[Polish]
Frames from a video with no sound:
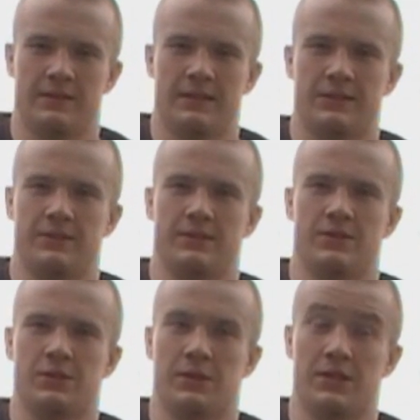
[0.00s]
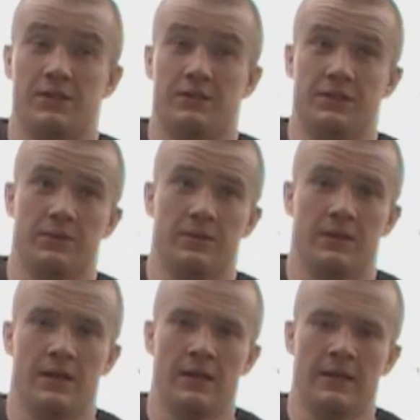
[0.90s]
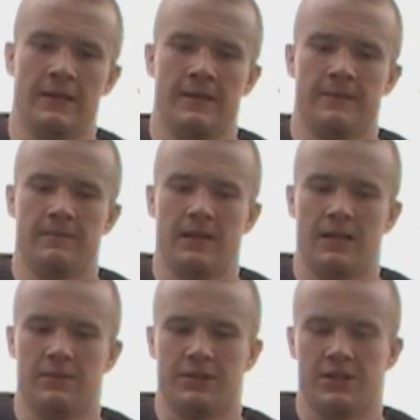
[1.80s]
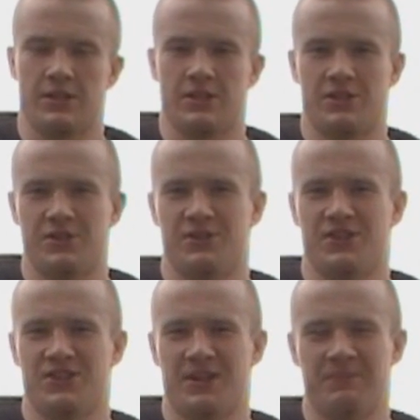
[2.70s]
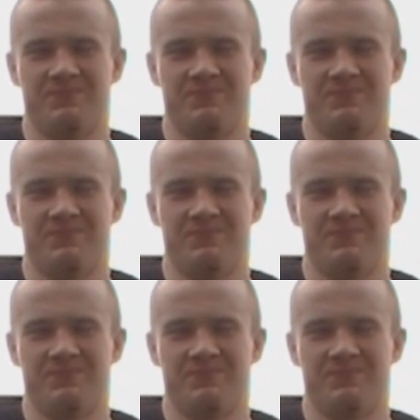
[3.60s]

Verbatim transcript: jak to się skończyło każdy widział. No ale myślę, że jeszcze się odgryzie.